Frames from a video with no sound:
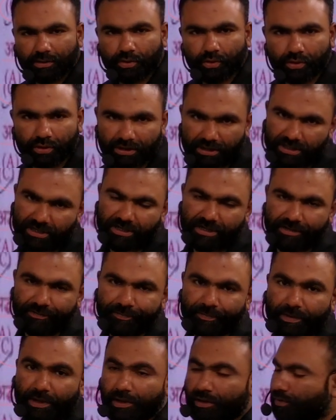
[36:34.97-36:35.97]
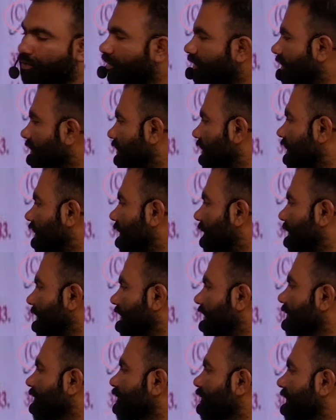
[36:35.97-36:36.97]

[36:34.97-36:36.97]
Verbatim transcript: को कहा है क्योंकि यहाँ पे